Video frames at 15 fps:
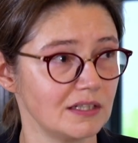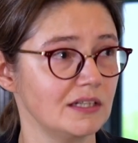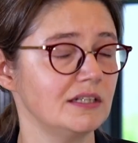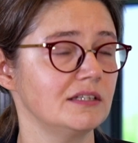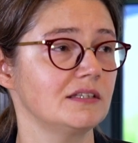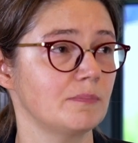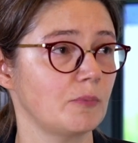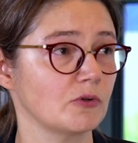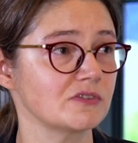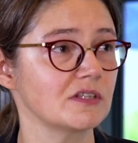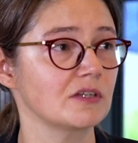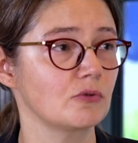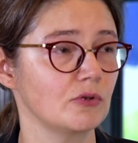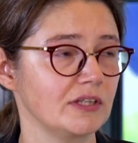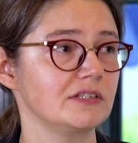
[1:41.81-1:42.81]
et les dépenses
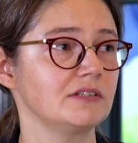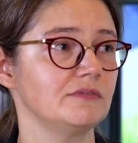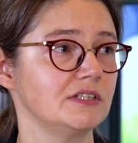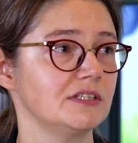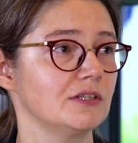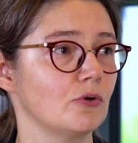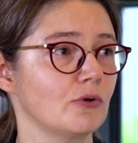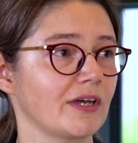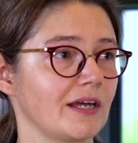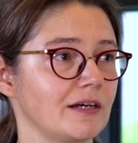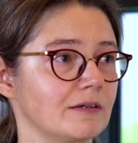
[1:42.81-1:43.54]
des collectivités locales.